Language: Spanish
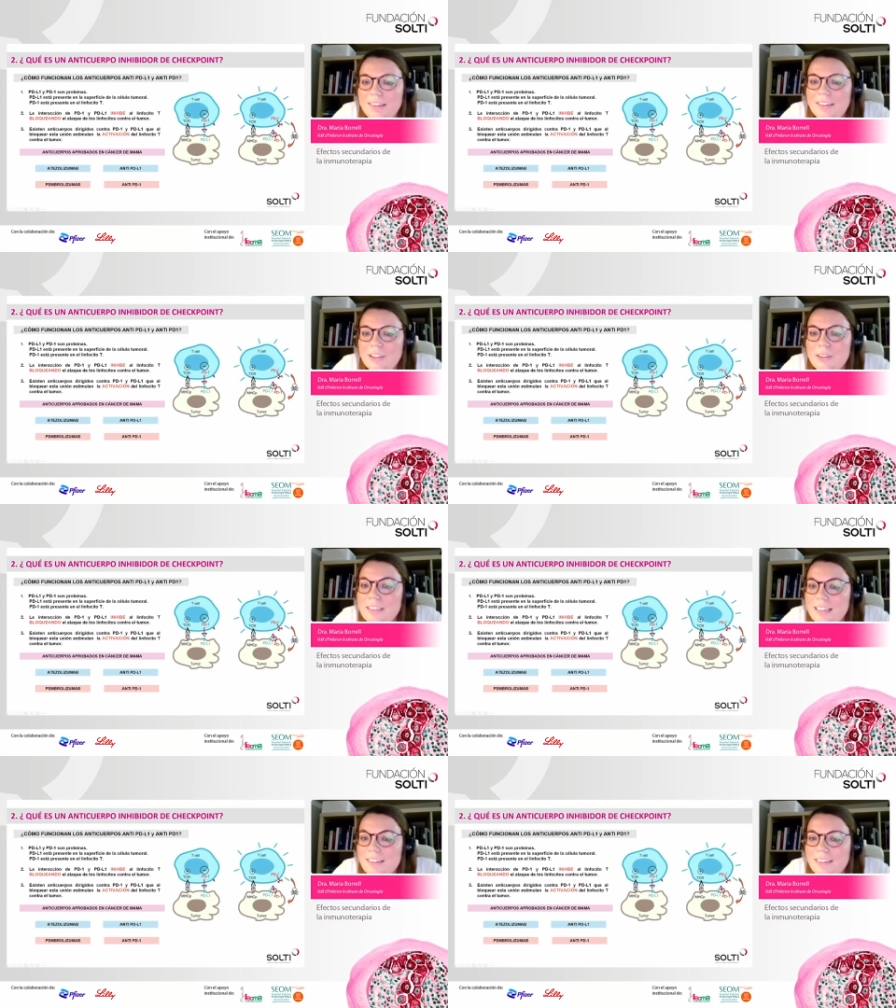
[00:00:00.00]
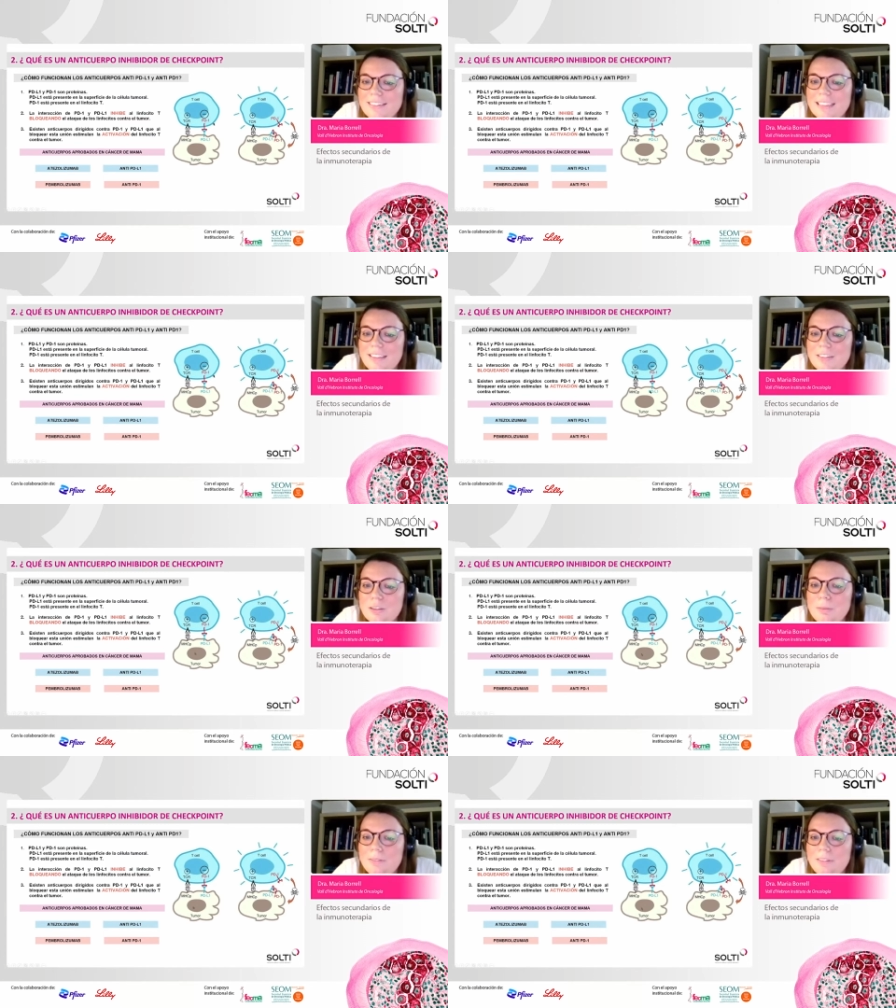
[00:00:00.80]
y otra está en la
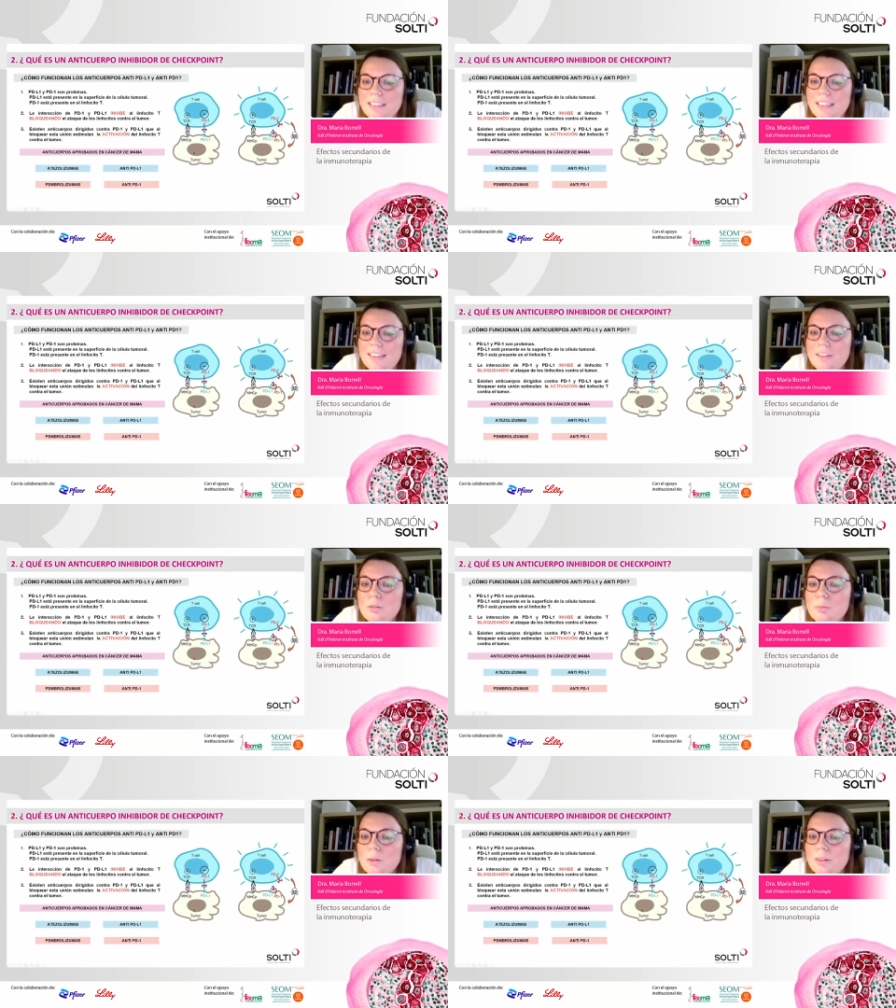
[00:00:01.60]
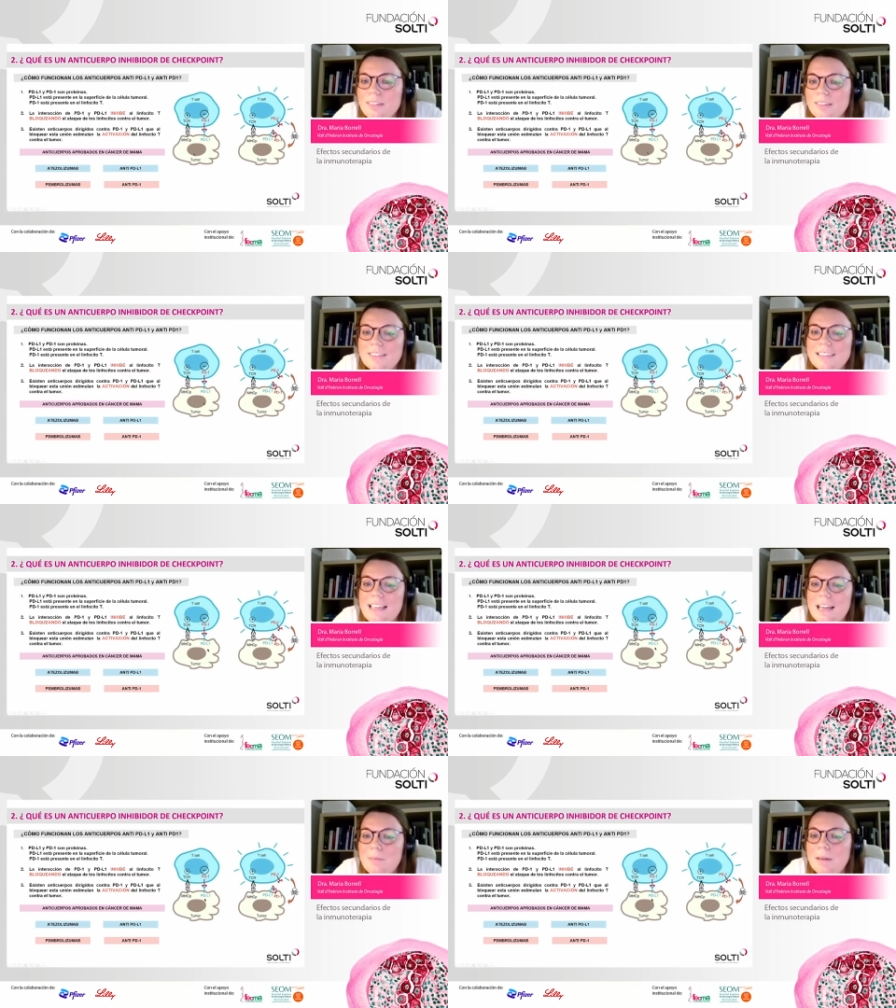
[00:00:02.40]
superficie del tumor y
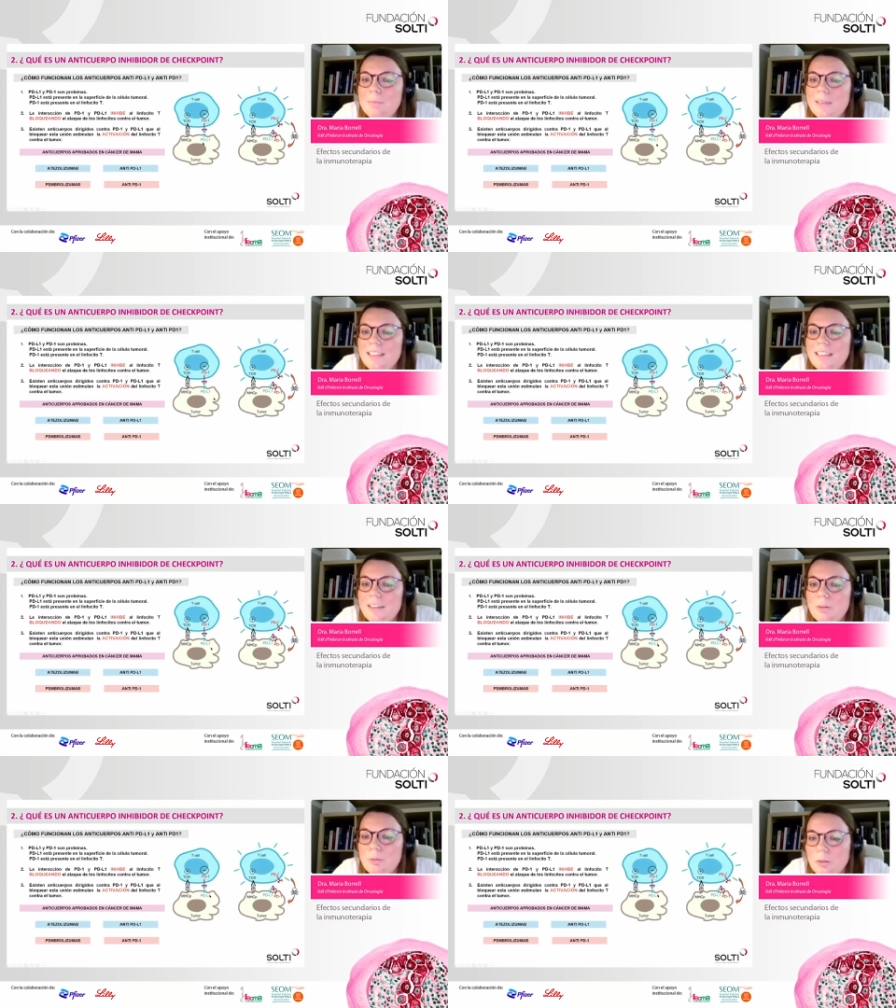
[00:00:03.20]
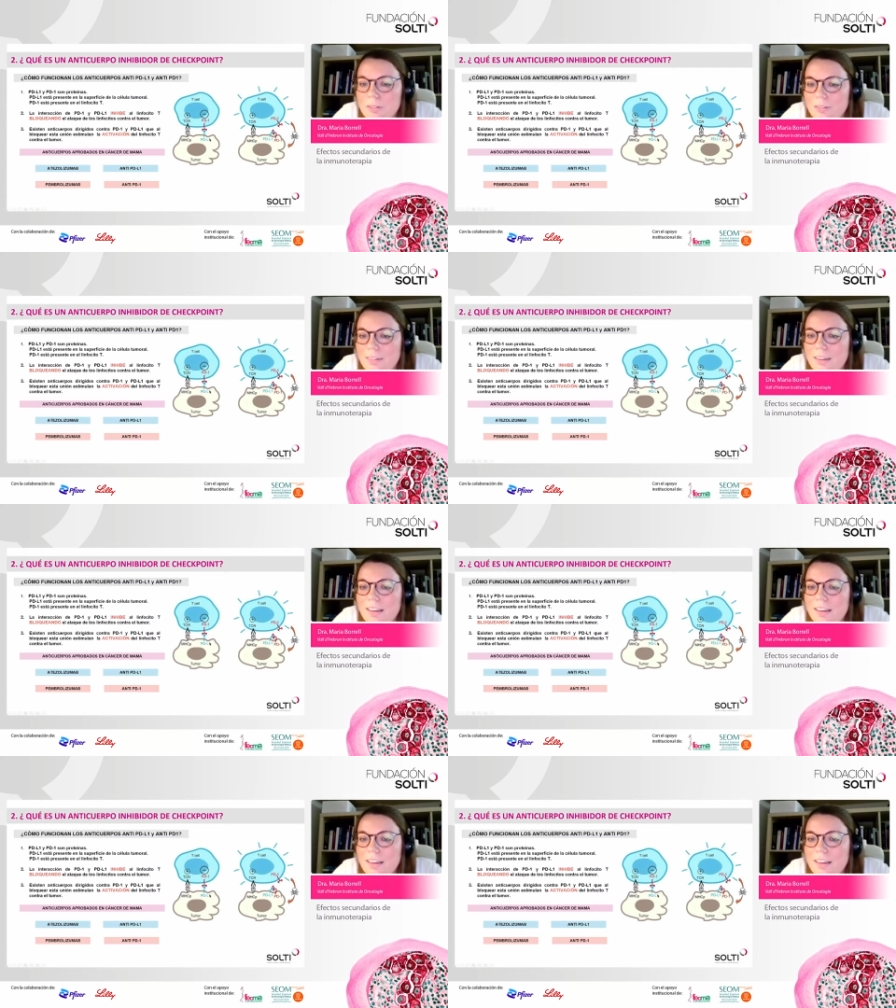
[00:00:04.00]
se llama PDL1.